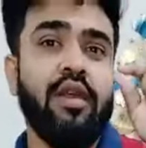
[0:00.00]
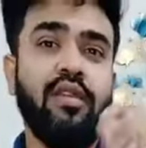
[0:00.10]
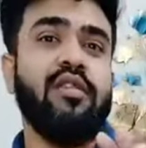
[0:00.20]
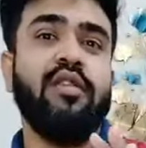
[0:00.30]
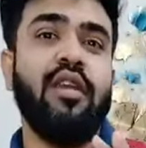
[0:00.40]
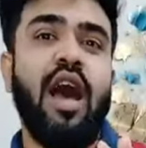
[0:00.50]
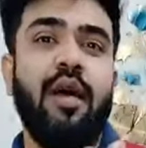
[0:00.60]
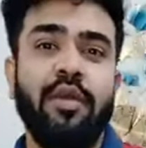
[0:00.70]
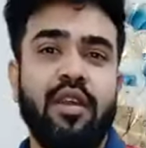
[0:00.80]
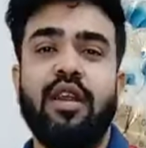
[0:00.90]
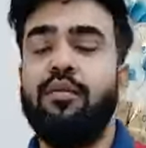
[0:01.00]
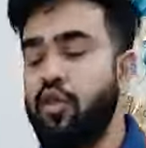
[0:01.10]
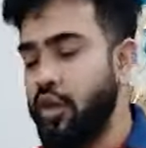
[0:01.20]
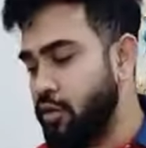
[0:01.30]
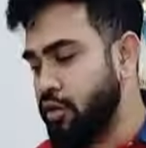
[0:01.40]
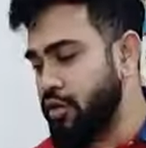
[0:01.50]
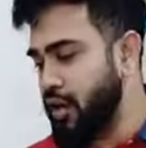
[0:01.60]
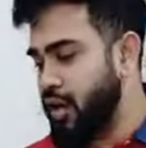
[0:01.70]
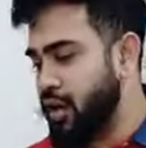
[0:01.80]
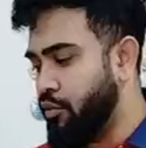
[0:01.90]
জাস্ট আমি যেটা মনে
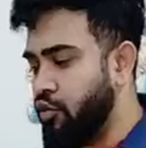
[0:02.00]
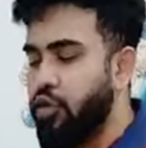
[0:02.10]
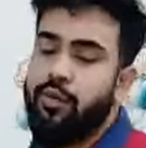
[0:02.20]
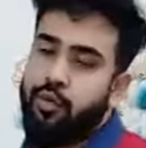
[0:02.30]
করছি ছবি